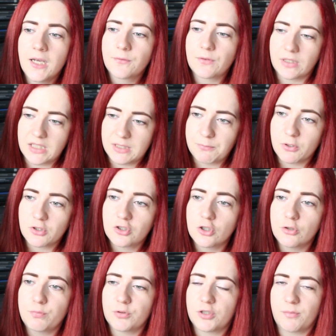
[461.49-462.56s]
w taki
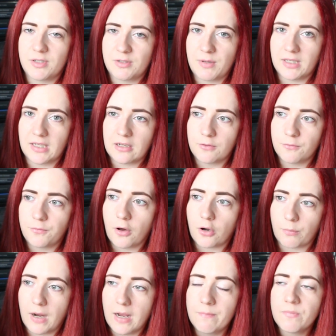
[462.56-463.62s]
sposób, że będzie miała taką
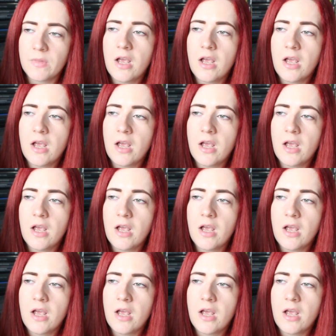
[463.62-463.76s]
formę.